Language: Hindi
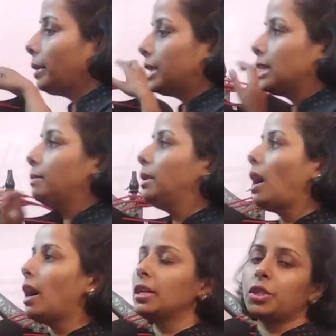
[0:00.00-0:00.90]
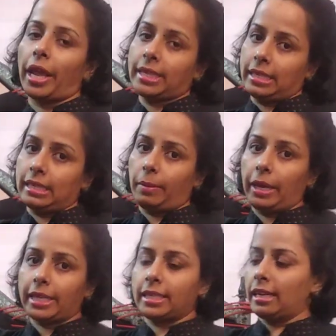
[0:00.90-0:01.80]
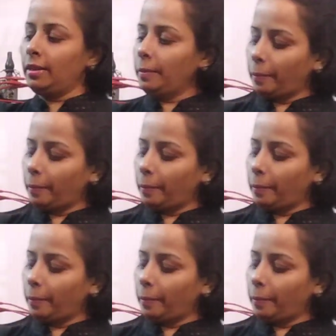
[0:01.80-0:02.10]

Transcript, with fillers: मीडियम लार्ज एक्सेल डबल एक्सेल